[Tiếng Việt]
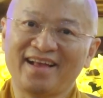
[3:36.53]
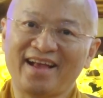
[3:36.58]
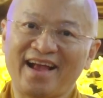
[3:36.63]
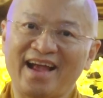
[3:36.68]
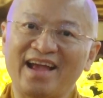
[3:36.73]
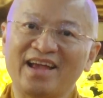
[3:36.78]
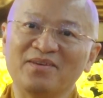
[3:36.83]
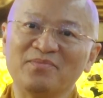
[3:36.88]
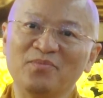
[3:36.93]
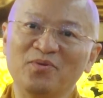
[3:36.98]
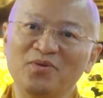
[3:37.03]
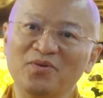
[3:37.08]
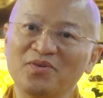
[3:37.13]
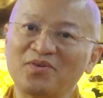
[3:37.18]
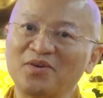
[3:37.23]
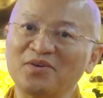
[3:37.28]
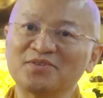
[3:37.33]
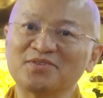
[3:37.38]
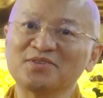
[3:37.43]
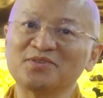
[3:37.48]
ai
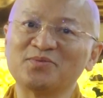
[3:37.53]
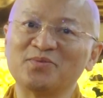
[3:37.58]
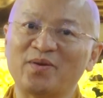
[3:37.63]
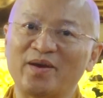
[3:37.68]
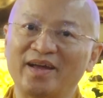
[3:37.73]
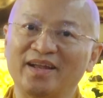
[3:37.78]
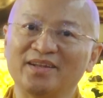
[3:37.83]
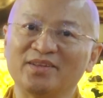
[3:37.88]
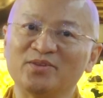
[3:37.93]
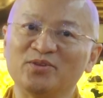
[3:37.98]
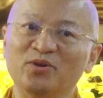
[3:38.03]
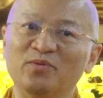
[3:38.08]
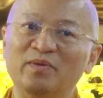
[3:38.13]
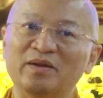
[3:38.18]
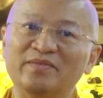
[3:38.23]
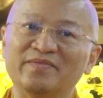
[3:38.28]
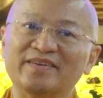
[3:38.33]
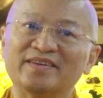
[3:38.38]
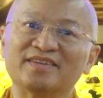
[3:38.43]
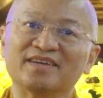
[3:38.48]
muốn có sức khỏe thì vô
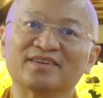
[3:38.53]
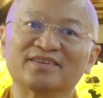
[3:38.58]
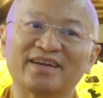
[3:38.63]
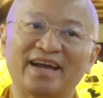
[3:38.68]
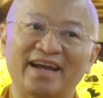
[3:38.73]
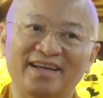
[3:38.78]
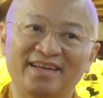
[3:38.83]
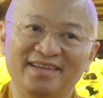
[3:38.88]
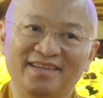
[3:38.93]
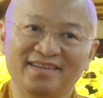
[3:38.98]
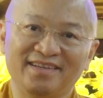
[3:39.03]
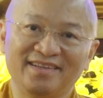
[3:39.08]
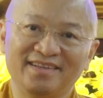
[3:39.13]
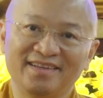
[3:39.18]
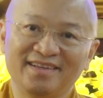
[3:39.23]
bệnh viện chợ rẫy